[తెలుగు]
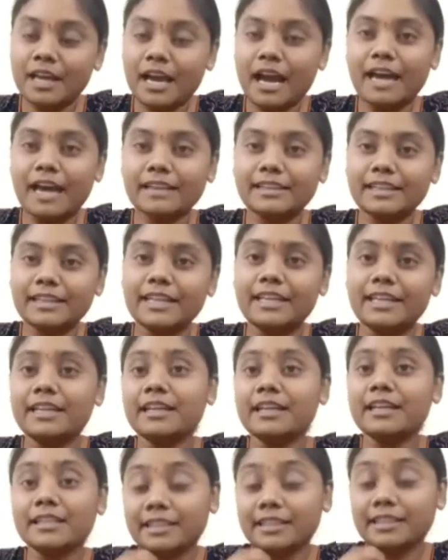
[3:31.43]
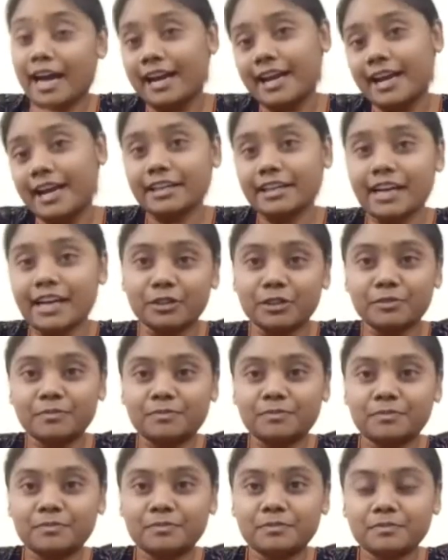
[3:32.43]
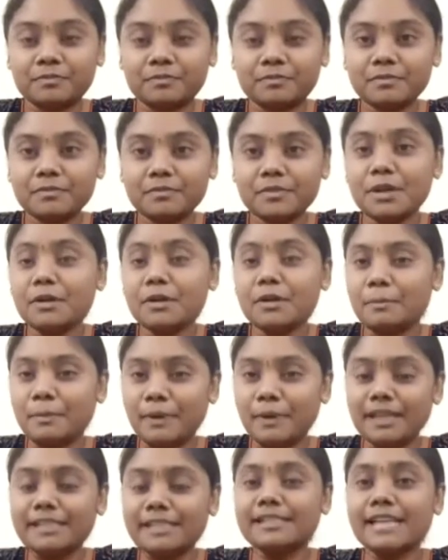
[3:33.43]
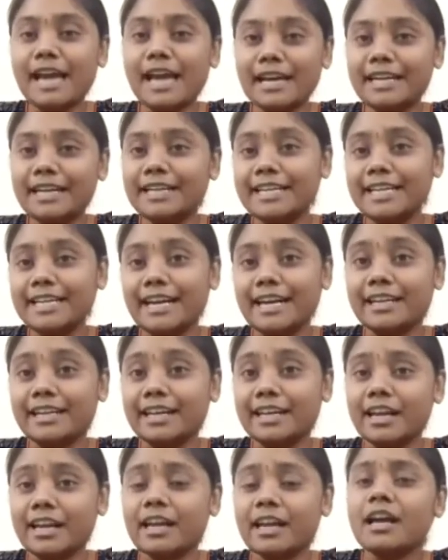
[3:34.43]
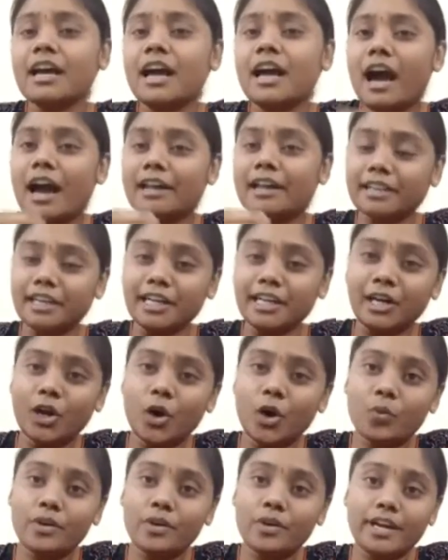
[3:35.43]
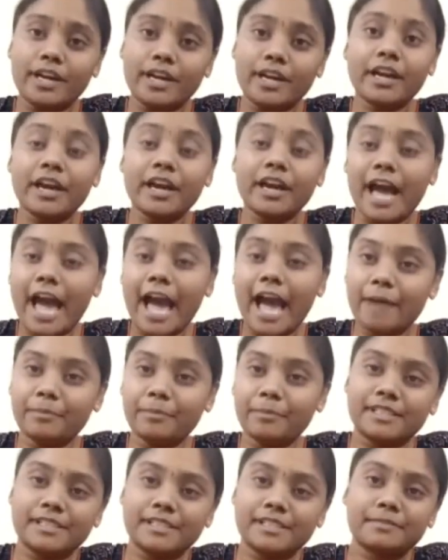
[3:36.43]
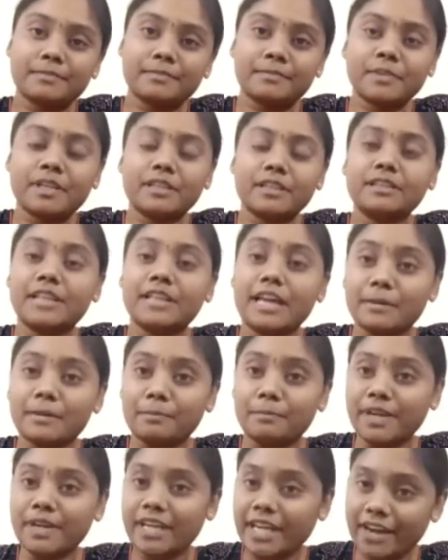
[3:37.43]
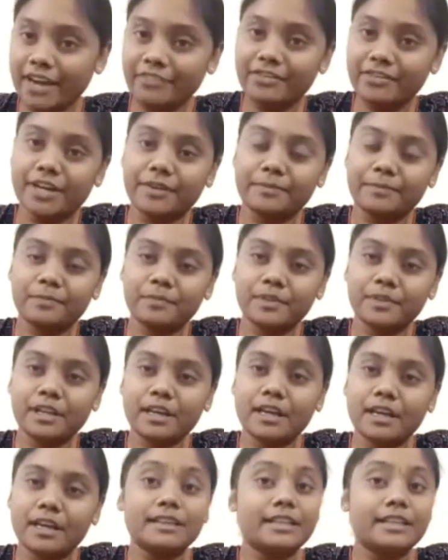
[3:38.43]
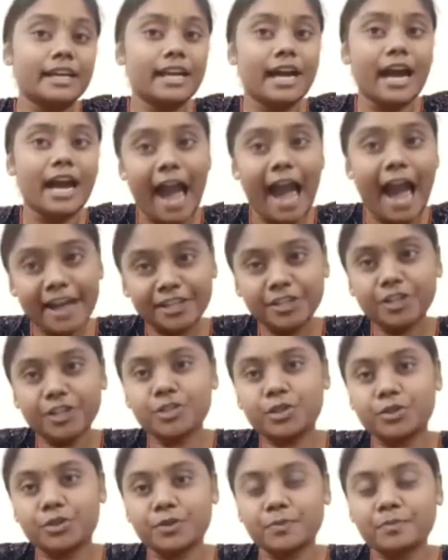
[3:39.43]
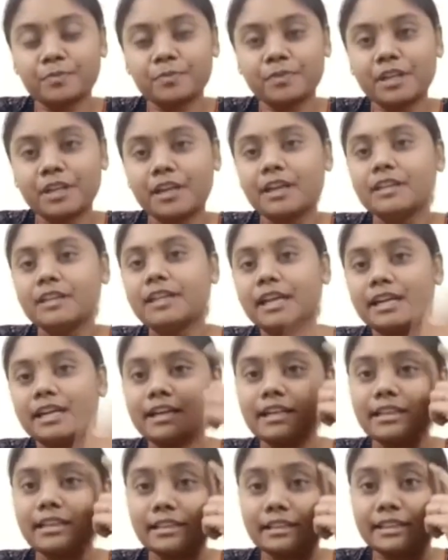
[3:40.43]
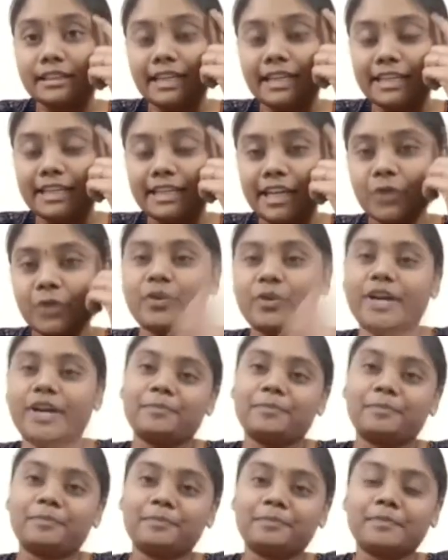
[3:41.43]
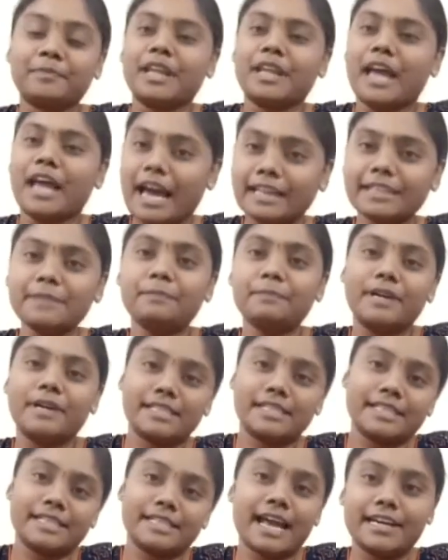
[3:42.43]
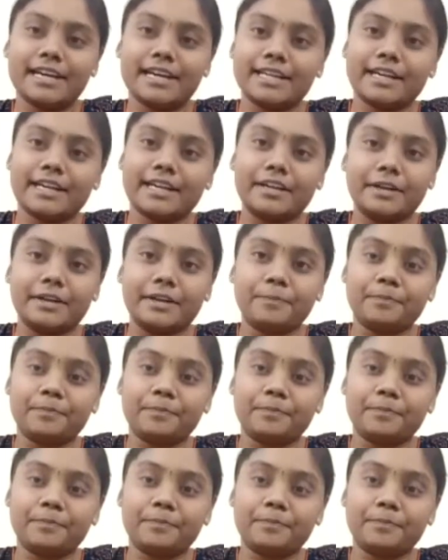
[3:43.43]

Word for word: అతని కలర్ కాదు పర్సనాలిటీ అంటే అతనిలో ఉండే హ్యాబిట్స్ తన బిహేవియర్ తన యాటిట్యూడ్ తన థింకింగ్ వే అది పర్సనాలిటీ అంటే